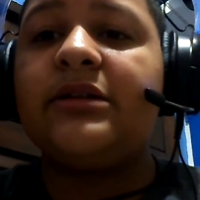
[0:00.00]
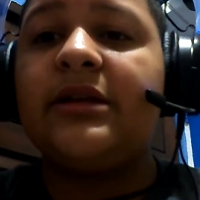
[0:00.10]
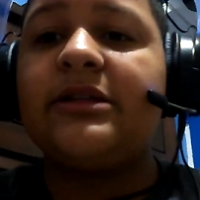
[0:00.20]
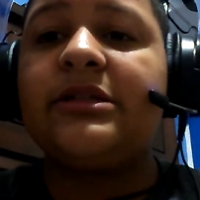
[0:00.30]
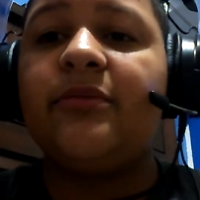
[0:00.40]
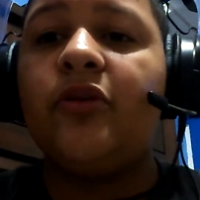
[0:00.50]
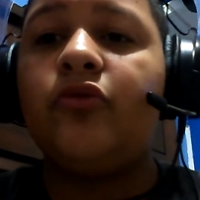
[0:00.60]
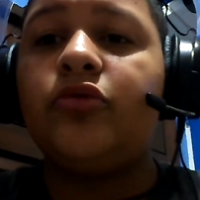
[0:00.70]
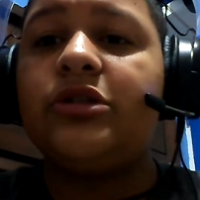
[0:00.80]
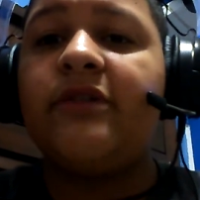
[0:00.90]
hasta 15
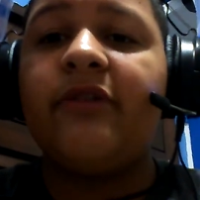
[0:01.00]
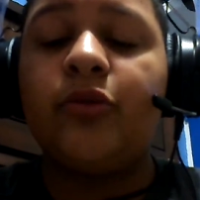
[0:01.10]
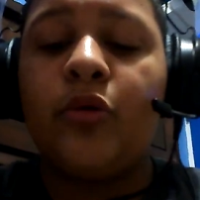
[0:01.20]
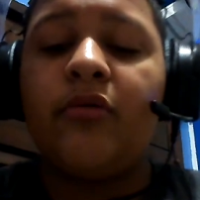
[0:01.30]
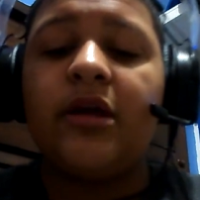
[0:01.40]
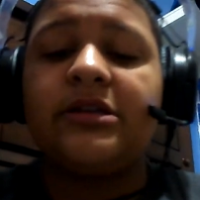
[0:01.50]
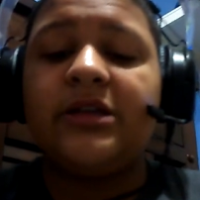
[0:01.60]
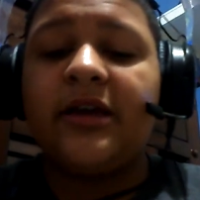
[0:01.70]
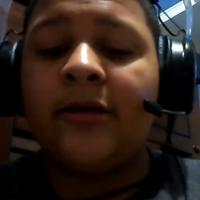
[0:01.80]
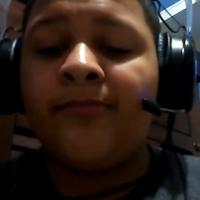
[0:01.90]
minutos y llevan 9, así
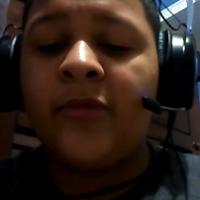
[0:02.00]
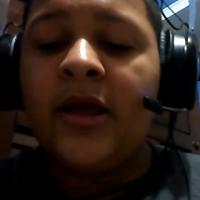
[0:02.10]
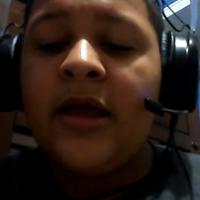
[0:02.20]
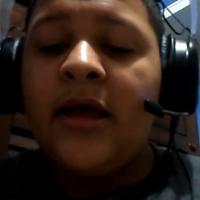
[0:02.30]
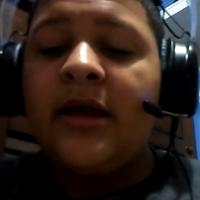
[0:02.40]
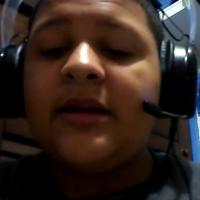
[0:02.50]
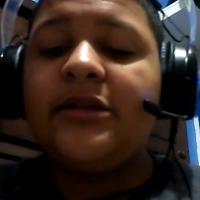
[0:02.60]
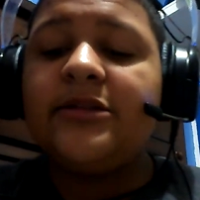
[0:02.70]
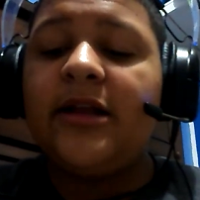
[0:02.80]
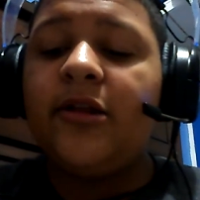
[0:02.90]
que...
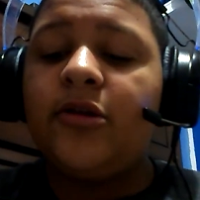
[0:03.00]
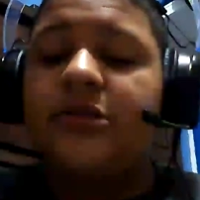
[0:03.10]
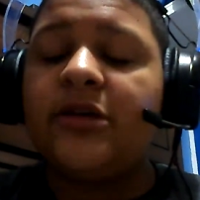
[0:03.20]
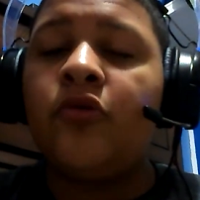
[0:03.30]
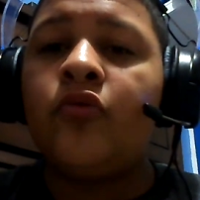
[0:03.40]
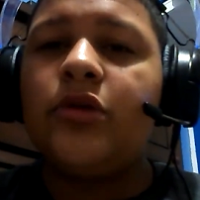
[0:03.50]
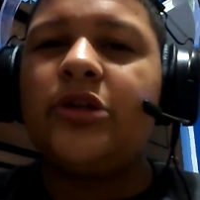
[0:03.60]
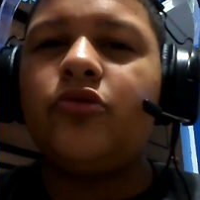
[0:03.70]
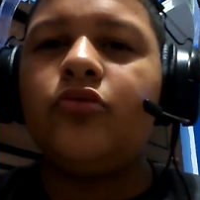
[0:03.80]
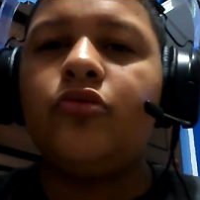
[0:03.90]
Red Tail 2 es un,
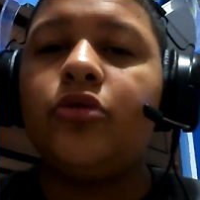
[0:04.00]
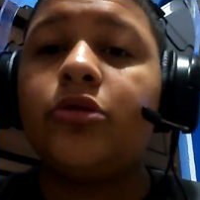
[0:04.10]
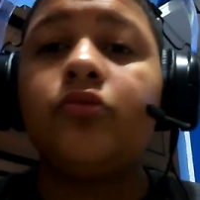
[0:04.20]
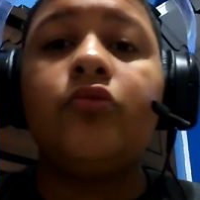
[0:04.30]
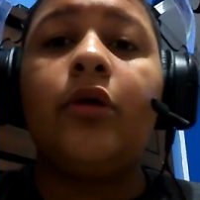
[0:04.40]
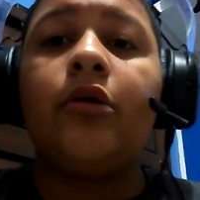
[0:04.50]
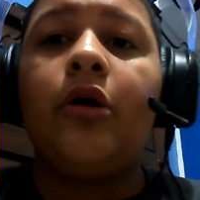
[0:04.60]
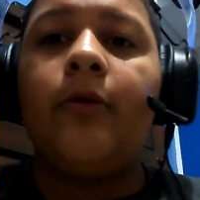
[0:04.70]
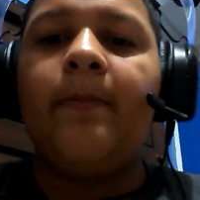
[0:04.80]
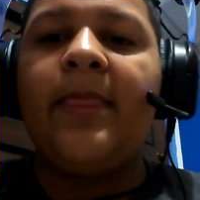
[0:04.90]
es un, no es un
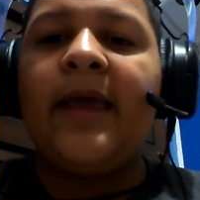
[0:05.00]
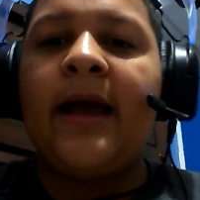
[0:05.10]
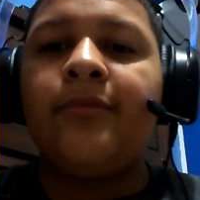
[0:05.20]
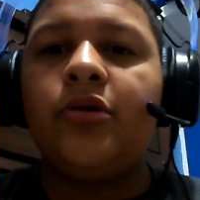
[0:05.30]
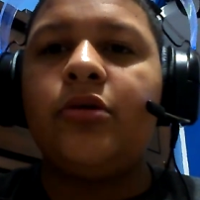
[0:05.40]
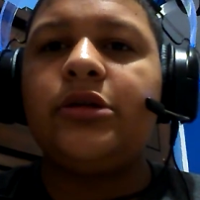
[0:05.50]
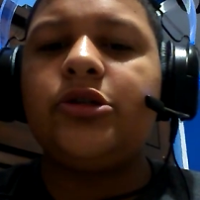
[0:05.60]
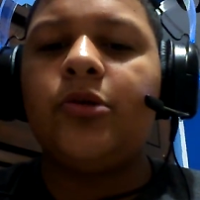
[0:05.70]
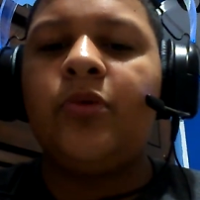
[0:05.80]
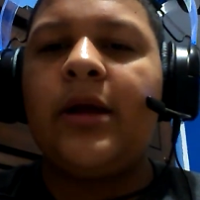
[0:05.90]
juego de aviones
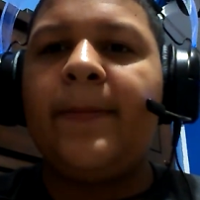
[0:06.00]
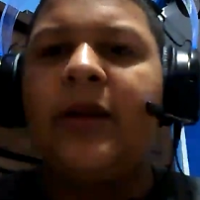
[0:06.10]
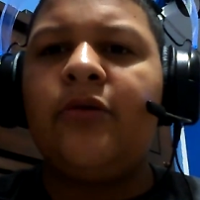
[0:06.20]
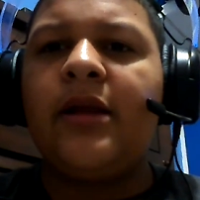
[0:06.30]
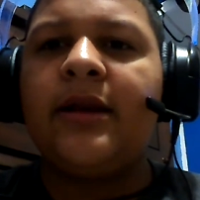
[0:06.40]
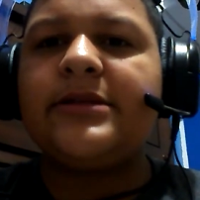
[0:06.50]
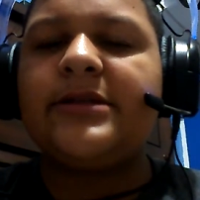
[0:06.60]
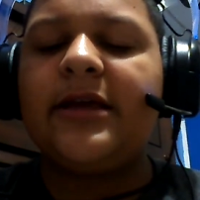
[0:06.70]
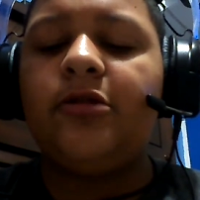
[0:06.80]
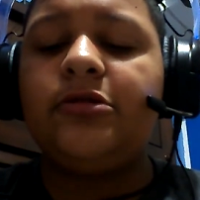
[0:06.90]
como la película Red
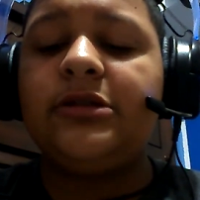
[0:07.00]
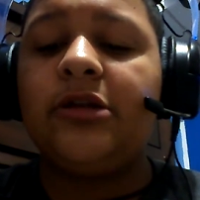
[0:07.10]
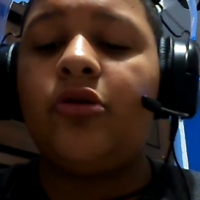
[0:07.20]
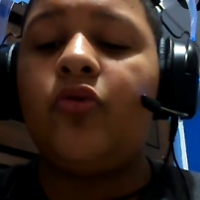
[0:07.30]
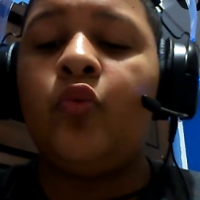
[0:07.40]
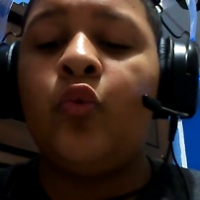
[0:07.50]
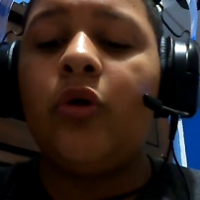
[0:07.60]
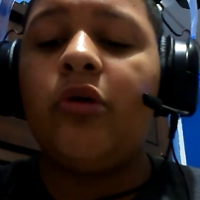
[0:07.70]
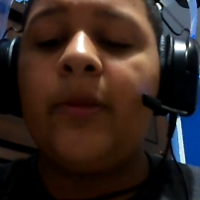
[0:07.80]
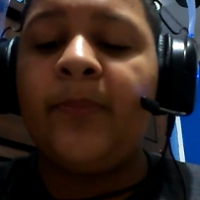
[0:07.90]
Tail, sino un
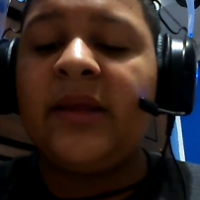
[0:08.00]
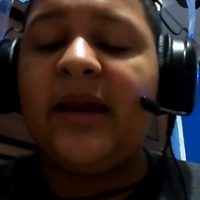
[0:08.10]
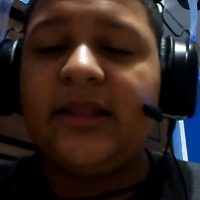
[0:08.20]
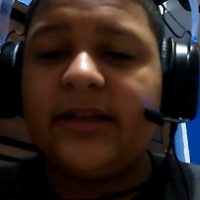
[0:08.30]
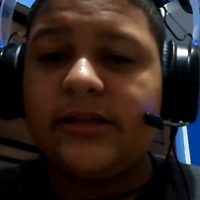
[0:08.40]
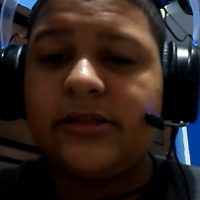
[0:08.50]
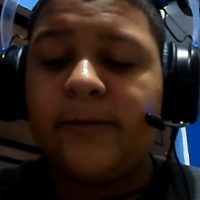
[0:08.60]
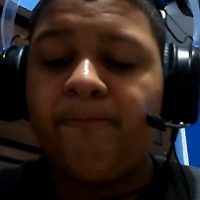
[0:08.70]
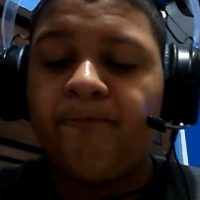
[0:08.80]
juego de piratas.